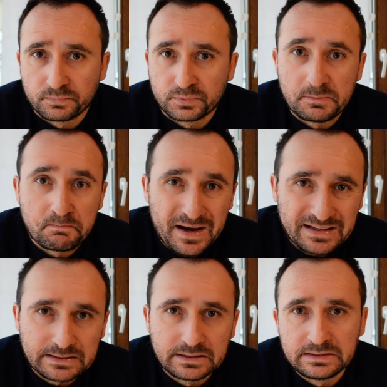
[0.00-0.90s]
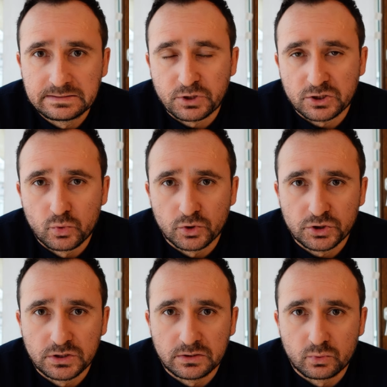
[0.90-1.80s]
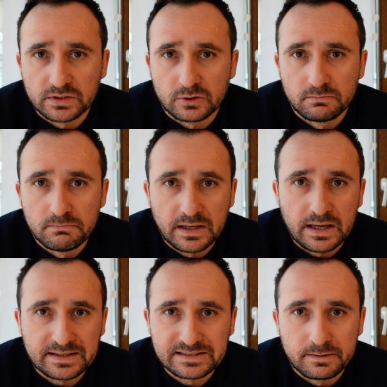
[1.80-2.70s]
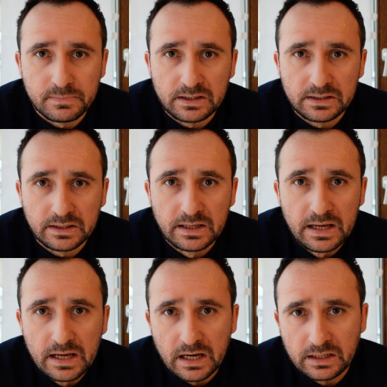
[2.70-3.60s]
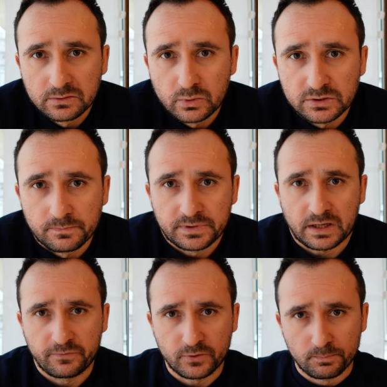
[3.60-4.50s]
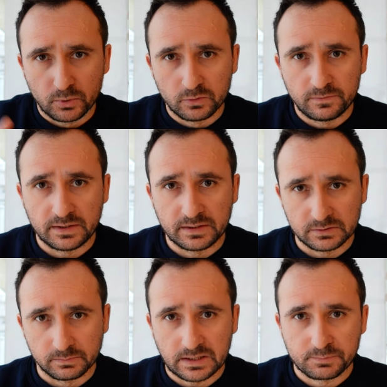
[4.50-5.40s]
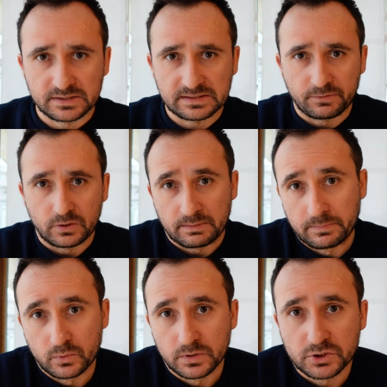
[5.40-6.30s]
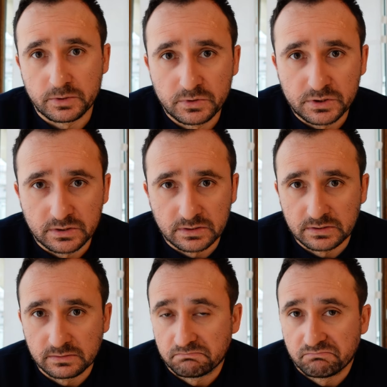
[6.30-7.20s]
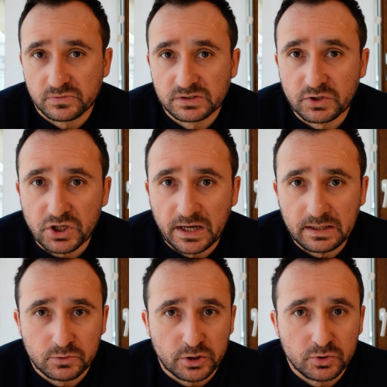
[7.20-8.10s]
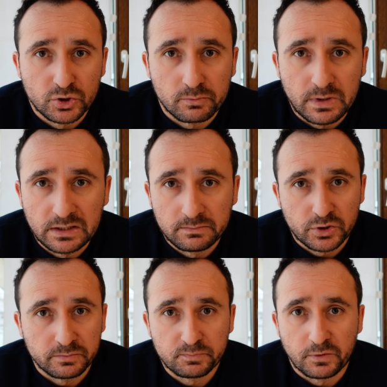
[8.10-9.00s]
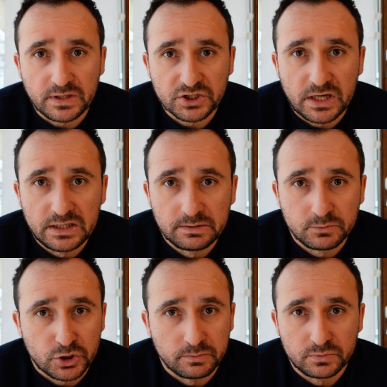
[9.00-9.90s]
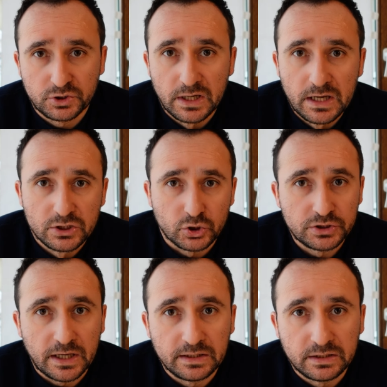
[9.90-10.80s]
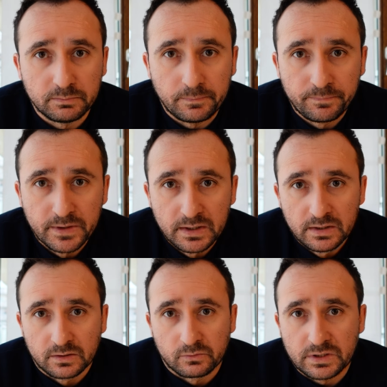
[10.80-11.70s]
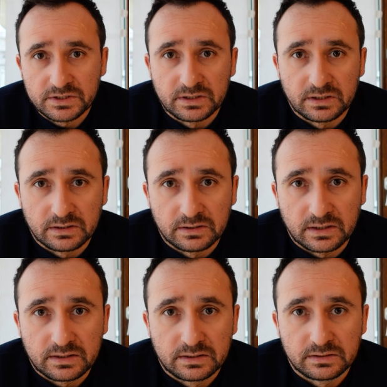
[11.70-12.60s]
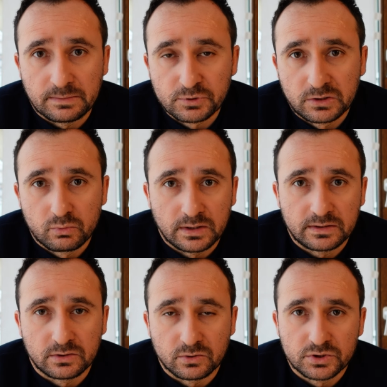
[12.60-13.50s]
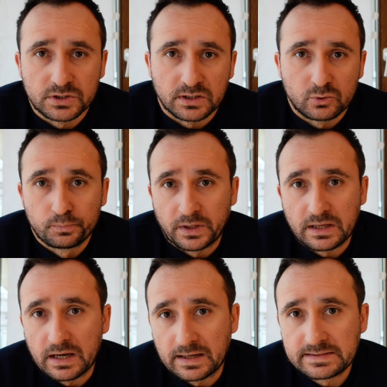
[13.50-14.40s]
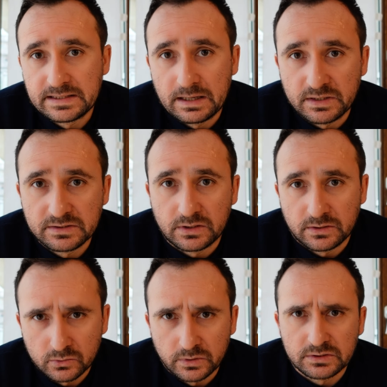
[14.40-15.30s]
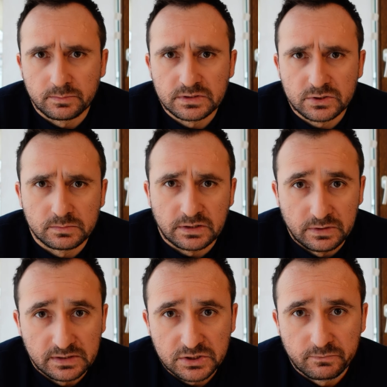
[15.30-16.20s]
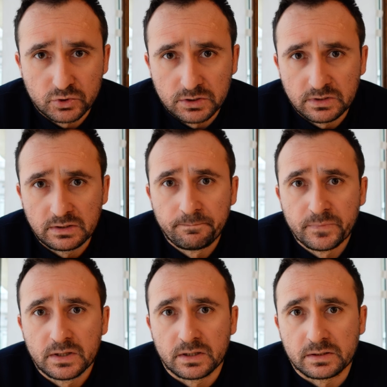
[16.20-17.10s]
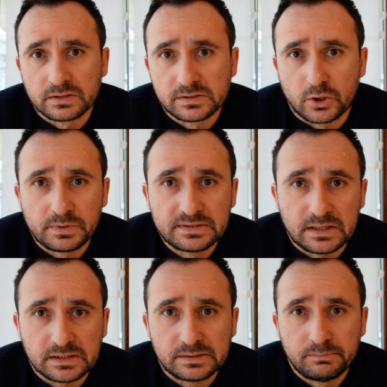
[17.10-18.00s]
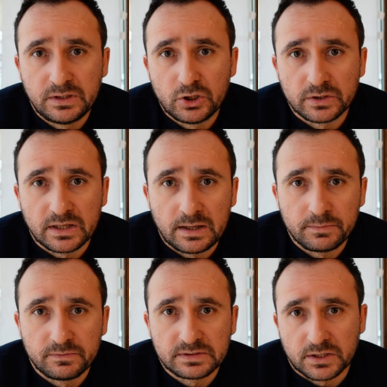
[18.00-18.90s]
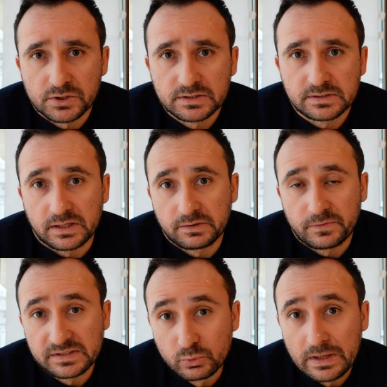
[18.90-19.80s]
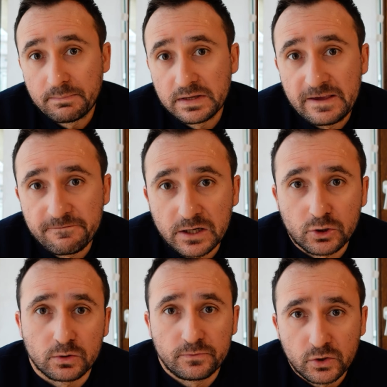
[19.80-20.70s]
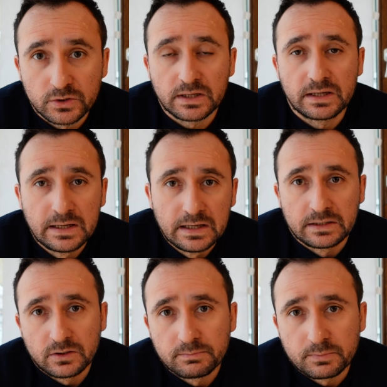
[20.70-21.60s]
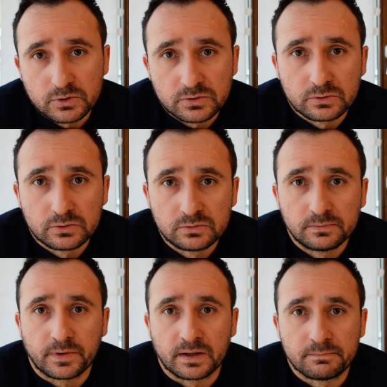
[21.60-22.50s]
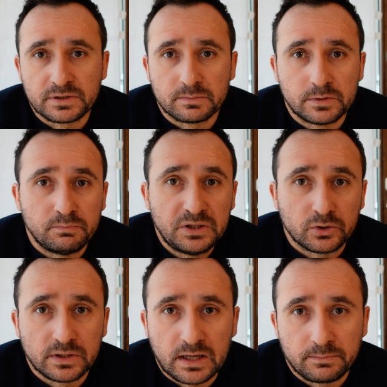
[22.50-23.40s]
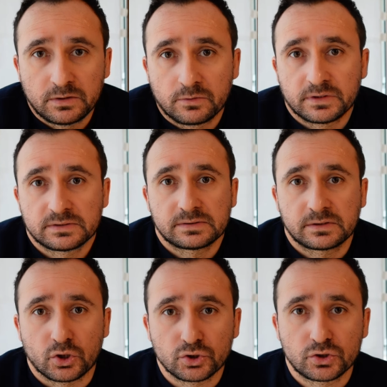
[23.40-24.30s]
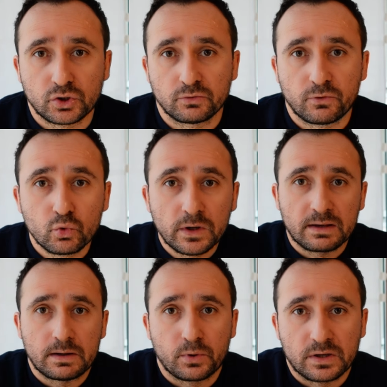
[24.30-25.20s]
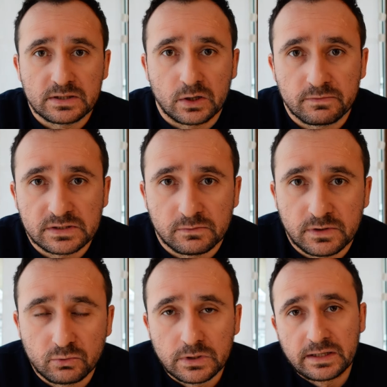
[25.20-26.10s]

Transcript: przypadki z przeszłości, które są mega ekstremalne, ale które są tak wkomponowane, są tak przedstawione, jakby były czymś e, zwyczajnym, czymś normalnym, czymś powtarzalnym, czymś codziennym. No właśnie jak na przykład to, że kupienie akcji Amazona, do których sobie zresztą za chwilę jeszcze wrócimy, e, zrobi z nas milionerami. Wystarczy, że zainwestujemy niewielką kwotę, no i po prostu e, będziemy milionerami. No więc ktoś, kto w ogóle nie ma pojęcia o inwestowaniu na